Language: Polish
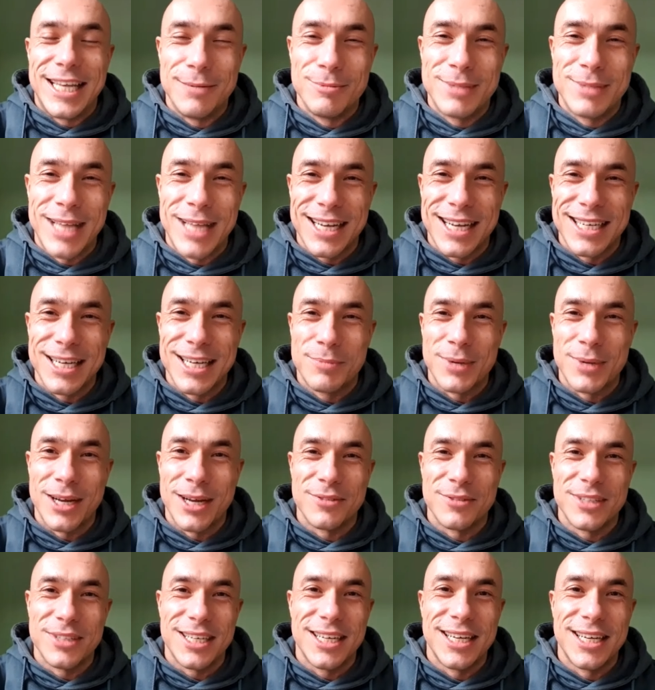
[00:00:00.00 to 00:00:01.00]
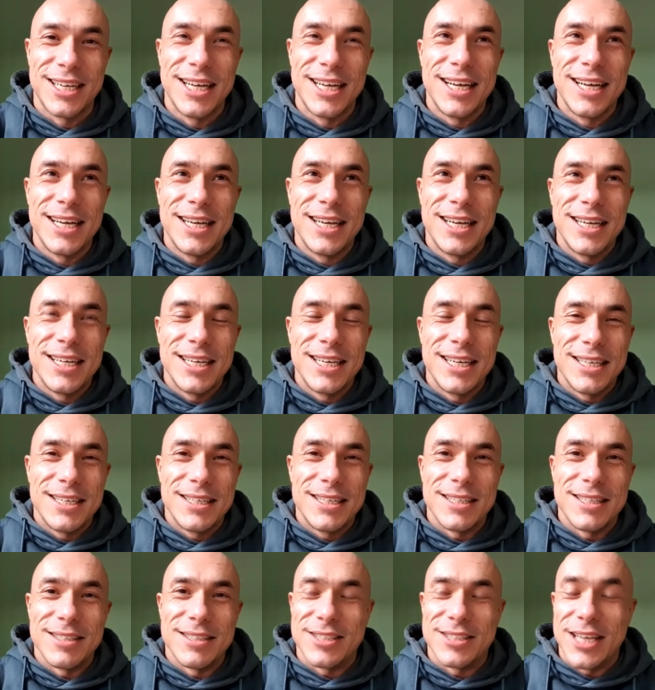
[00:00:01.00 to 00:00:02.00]
tym tak naprawdę
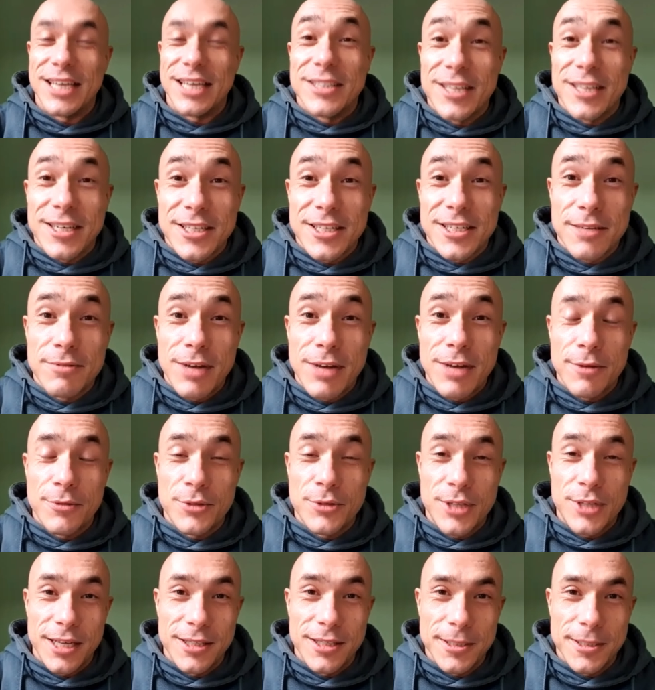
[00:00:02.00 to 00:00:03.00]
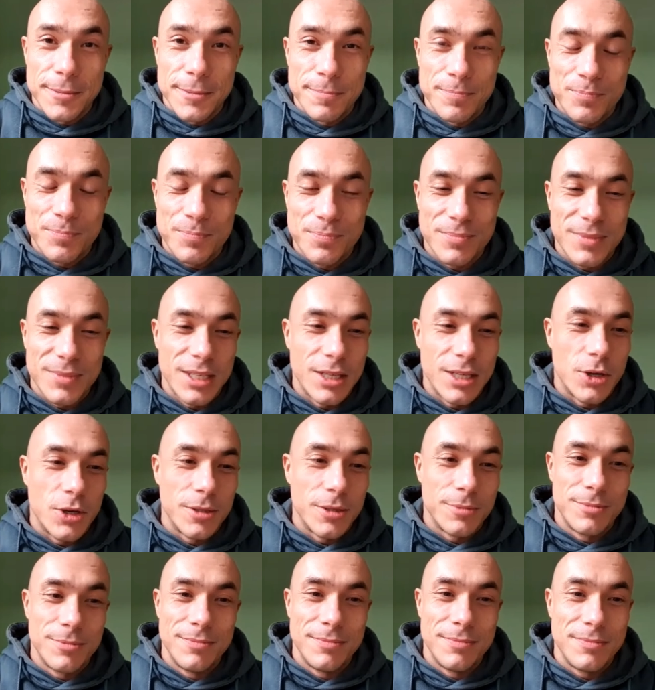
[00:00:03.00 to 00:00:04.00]
zainteresowałem wtedy. Mhm.
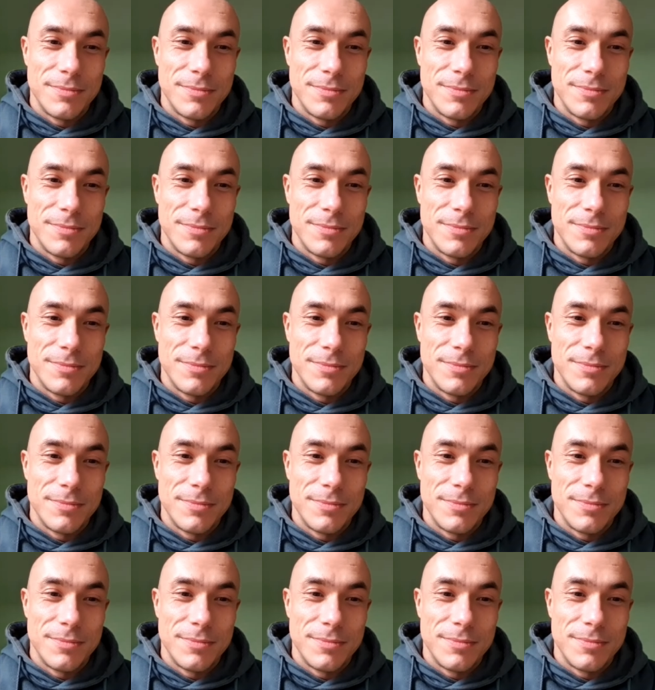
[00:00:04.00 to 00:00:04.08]
No,